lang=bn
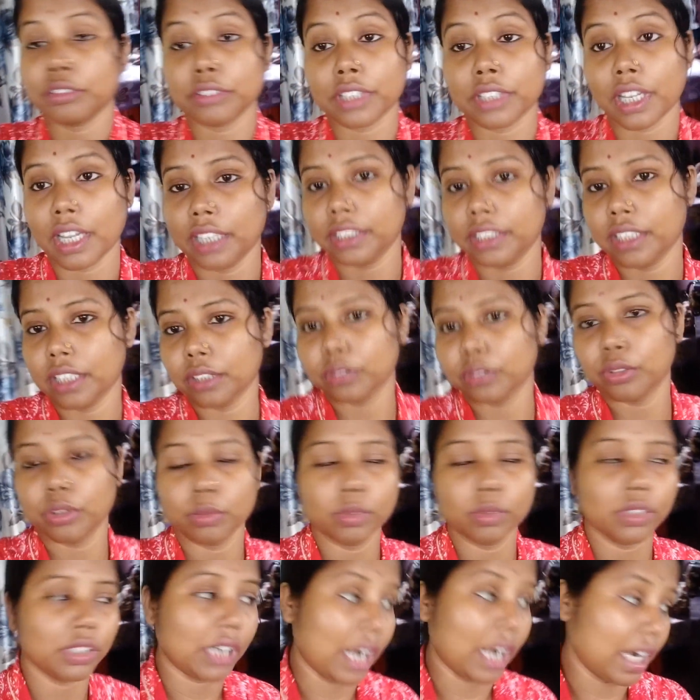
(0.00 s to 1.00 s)
এখন খাওয়া দাওয়া
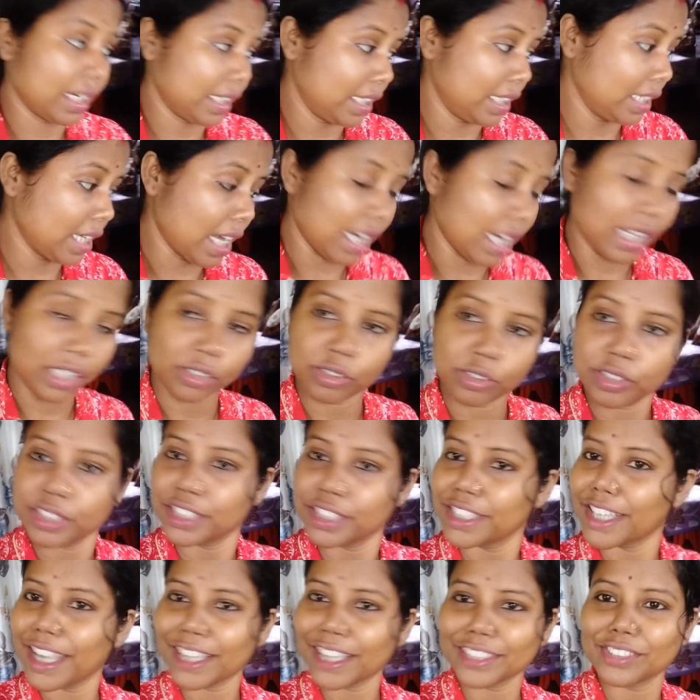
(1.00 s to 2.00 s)
করবো আর কি রান্না
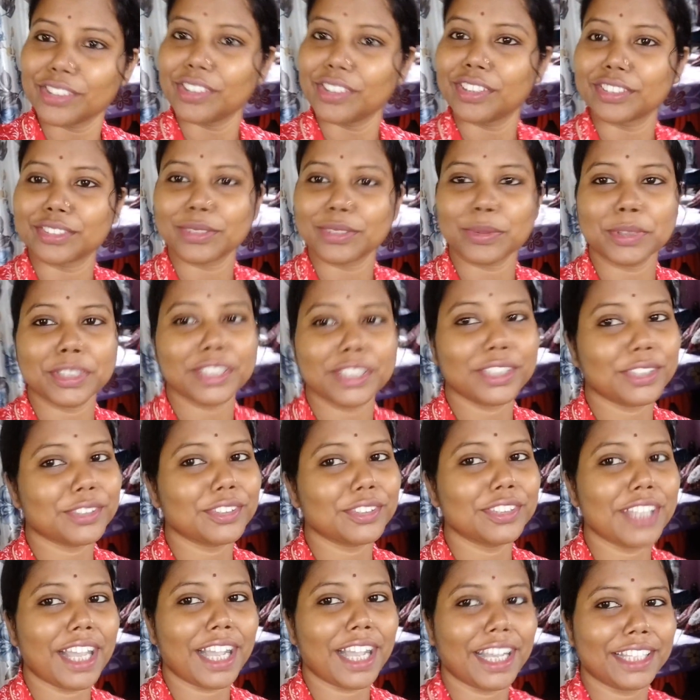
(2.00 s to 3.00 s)
করেছি এক ঝলক তোমাদেরকে
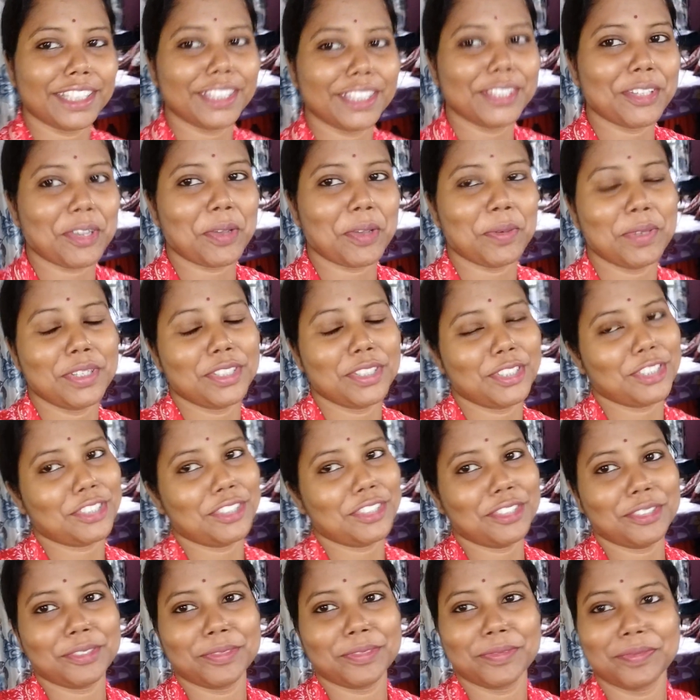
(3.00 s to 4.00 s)
তো দেখাতেই হবে
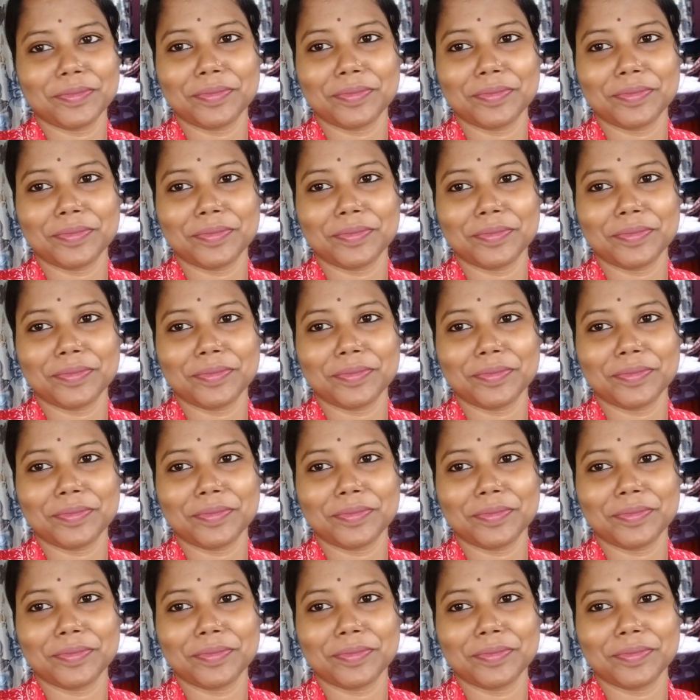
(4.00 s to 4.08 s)
চলো